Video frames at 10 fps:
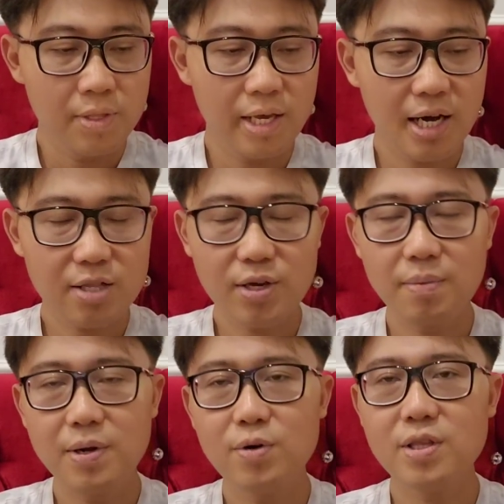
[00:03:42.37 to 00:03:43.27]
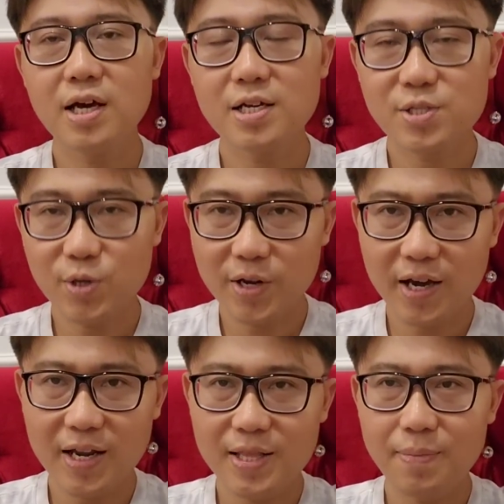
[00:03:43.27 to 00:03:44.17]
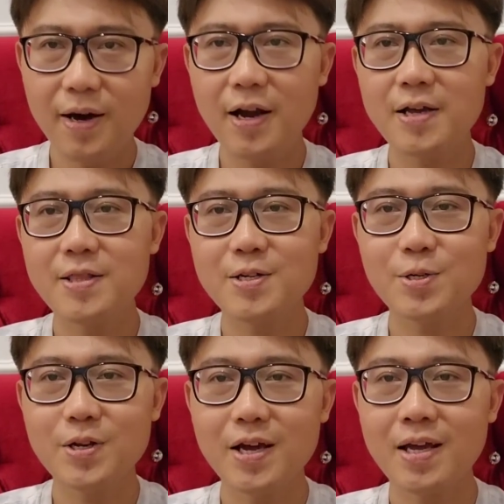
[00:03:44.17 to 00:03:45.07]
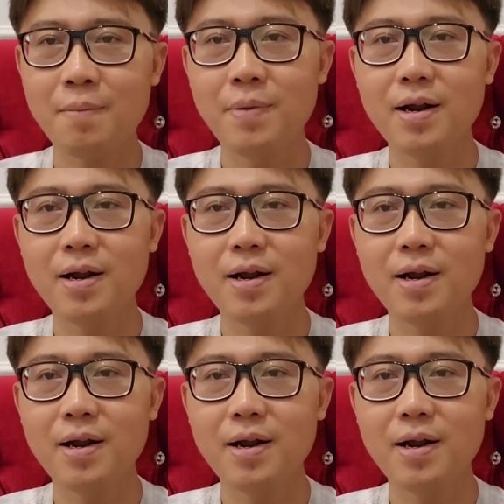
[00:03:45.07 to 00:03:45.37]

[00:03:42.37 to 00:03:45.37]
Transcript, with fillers: Di kartu yang berikutnya, zodiak ini tipe karakter zodiak yang